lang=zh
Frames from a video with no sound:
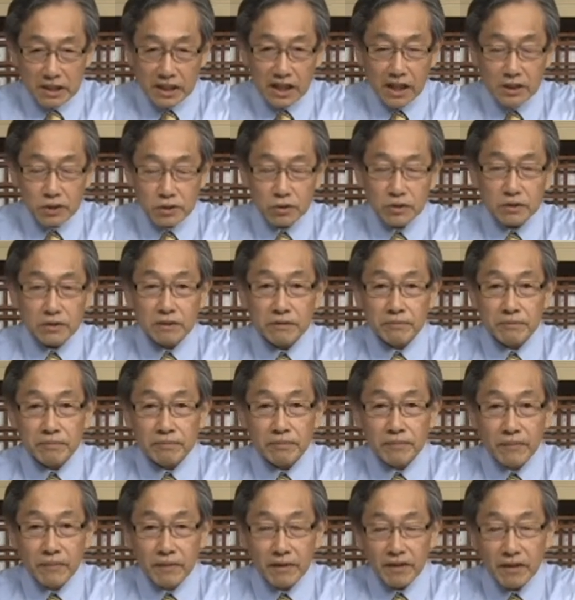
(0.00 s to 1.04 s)
开罪，
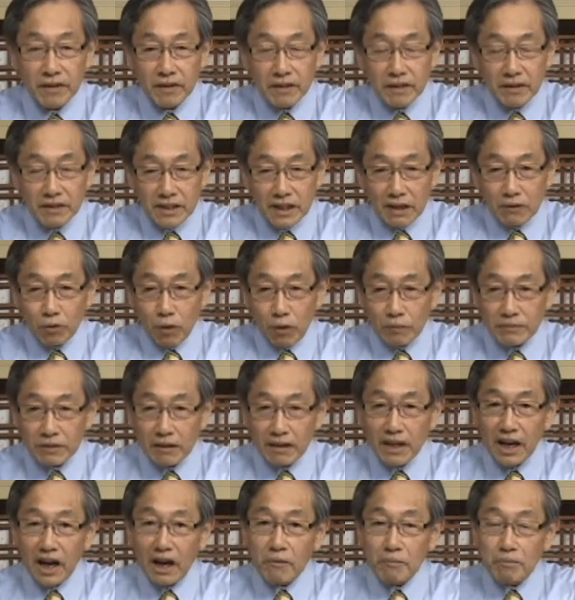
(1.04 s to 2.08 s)
然后我们要
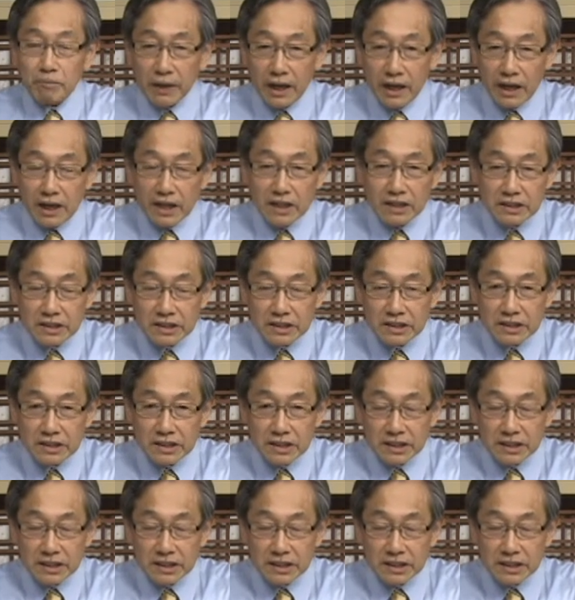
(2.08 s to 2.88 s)
让别人。